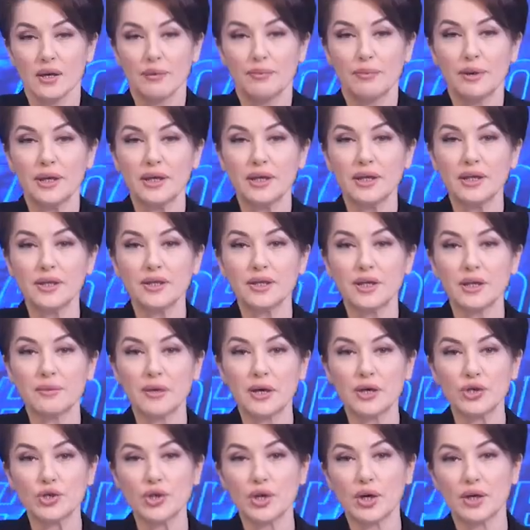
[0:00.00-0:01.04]
В поликлинике
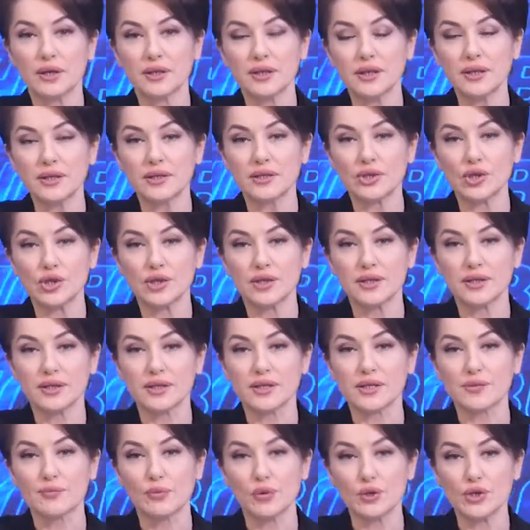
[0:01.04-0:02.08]
Махачкалы
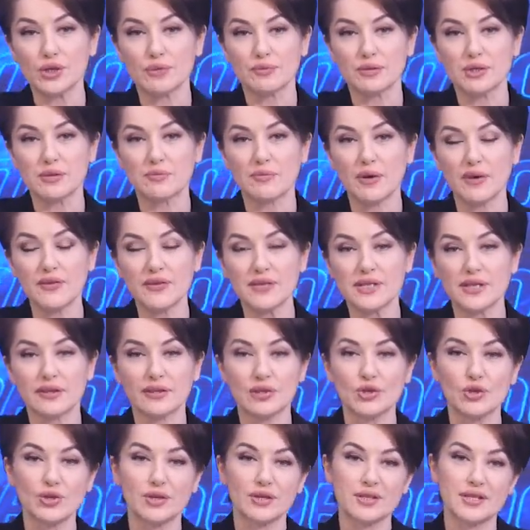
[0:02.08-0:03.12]
нашли способы избавиться
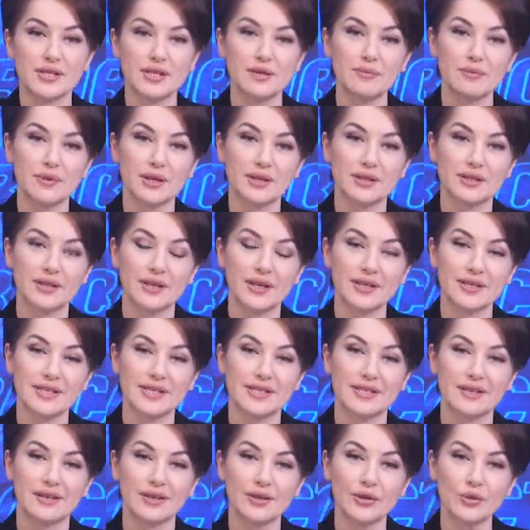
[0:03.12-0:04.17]
от очередей благодаря
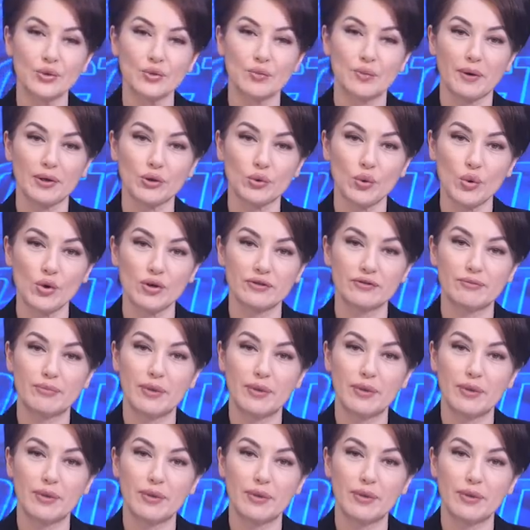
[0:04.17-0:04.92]
разделению потоков